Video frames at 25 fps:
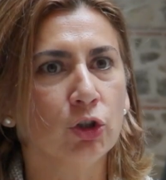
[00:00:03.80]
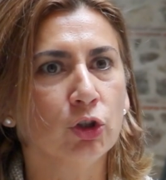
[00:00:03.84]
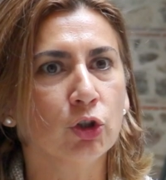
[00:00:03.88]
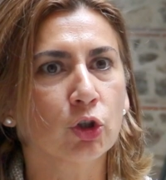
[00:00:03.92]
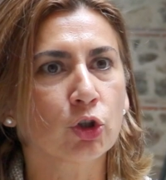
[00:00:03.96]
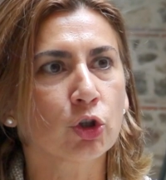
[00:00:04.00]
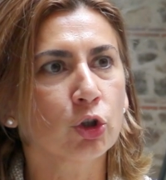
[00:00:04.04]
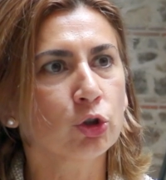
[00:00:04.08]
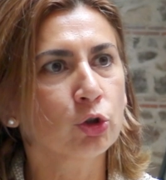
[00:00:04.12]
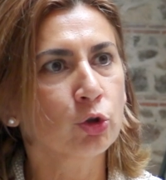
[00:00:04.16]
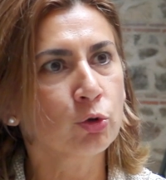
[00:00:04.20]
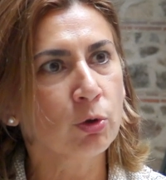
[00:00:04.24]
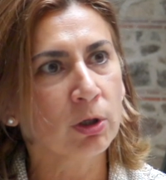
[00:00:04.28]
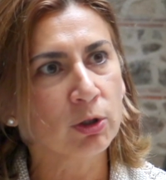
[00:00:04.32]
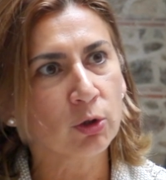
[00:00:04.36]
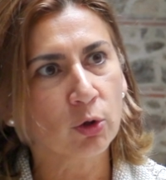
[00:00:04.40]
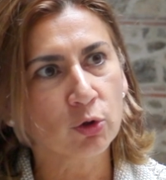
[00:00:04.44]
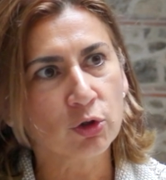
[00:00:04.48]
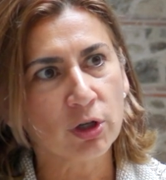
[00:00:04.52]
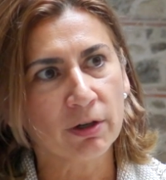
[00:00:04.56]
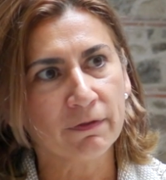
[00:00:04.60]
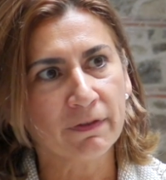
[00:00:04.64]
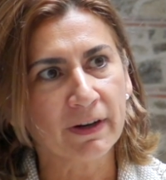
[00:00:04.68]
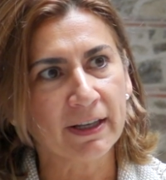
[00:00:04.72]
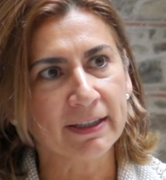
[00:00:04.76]
Nosotros cuando
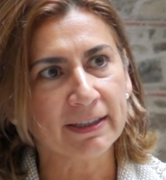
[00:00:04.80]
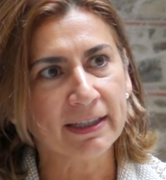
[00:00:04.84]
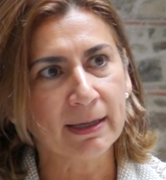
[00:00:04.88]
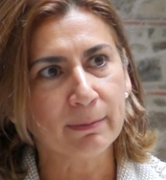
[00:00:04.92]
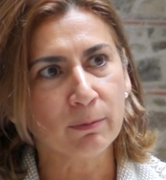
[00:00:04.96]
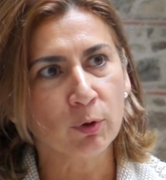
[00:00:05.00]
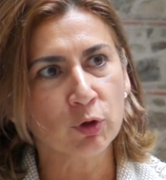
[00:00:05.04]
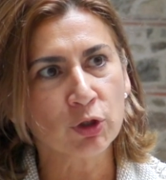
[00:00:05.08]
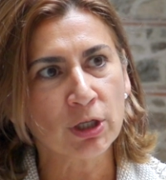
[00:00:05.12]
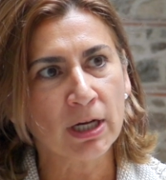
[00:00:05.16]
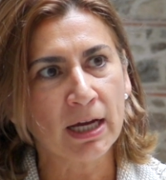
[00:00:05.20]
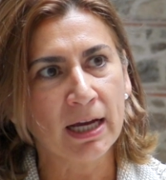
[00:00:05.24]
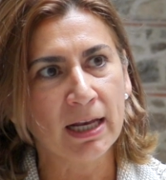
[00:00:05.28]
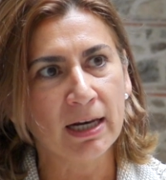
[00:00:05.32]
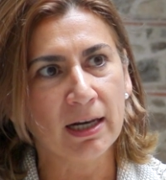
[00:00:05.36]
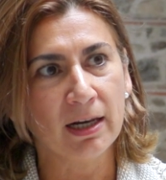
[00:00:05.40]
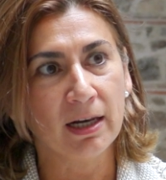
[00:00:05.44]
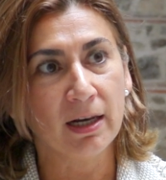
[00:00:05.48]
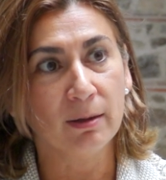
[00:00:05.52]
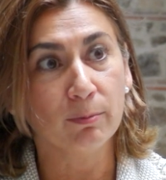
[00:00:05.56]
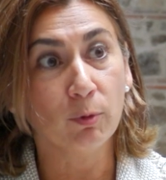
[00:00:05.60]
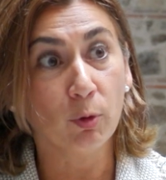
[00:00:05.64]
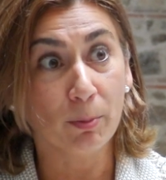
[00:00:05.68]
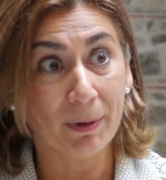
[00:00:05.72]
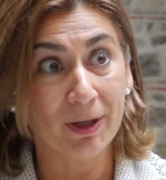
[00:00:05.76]
nos enfrentamos
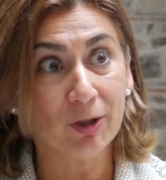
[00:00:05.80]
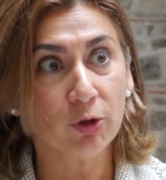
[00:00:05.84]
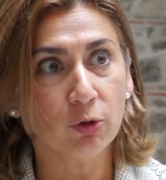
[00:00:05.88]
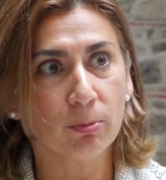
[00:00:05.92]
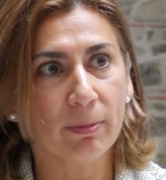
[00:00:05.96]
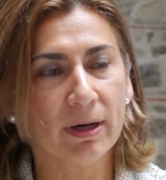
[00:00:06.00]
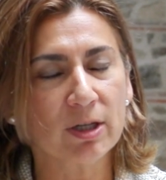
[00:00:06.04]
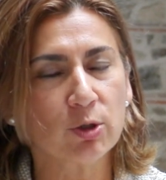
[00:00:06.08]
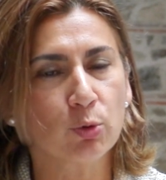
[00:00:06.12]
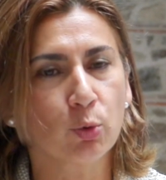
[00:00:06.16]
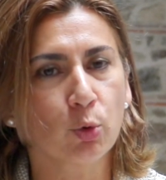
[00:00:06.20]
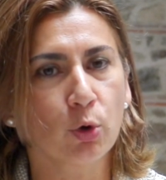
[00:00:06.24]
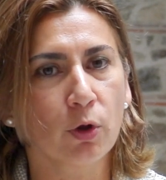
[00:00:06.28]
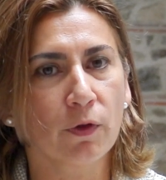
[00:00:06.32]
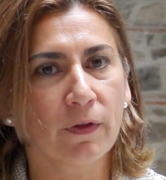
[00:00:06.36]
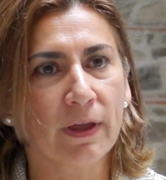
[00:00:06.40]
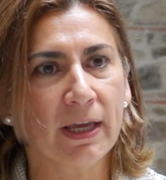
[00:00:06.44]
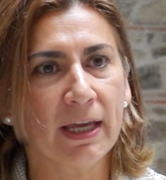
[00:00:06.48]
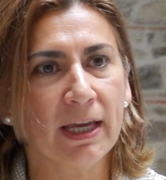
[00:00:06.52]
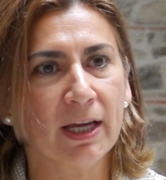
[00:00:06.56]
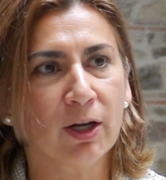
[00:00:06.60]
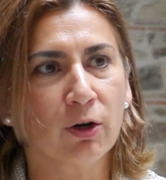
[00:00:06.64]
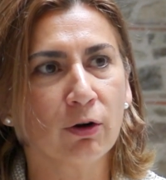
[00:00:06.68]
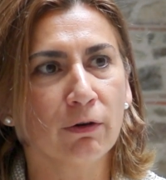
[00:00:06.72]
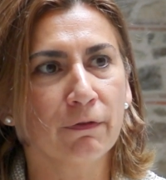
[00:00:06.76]
al momento más duro
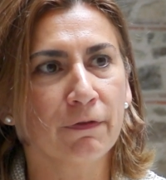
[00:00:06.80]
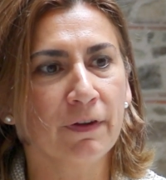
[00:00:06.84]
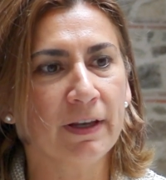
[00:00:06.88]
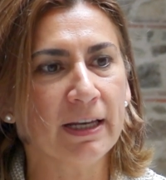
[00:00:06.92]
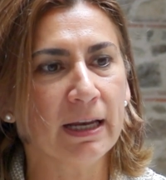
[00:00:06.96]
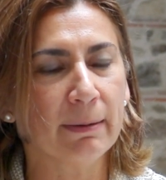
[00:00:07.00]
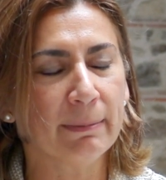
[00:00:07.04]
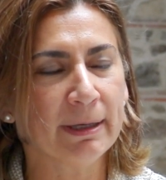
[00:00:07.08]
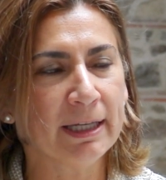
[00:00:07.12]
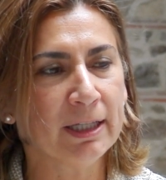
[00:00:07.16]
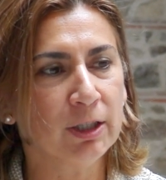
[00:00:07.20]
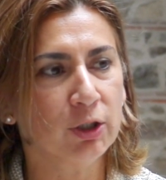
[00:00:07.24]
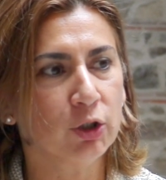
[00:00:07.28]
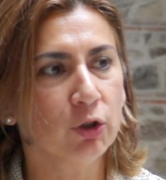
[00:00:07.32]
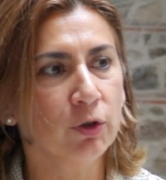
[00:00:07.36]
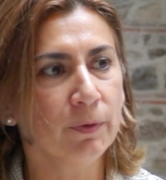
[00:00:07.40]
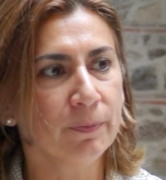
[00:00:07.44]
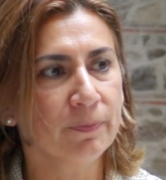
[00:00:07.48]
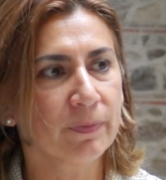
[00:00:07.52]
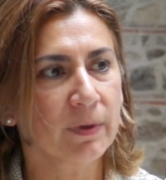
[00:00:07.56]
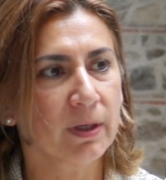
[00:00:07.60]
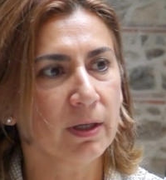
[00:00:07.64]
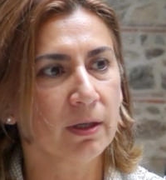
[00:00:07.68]
de confinamiento,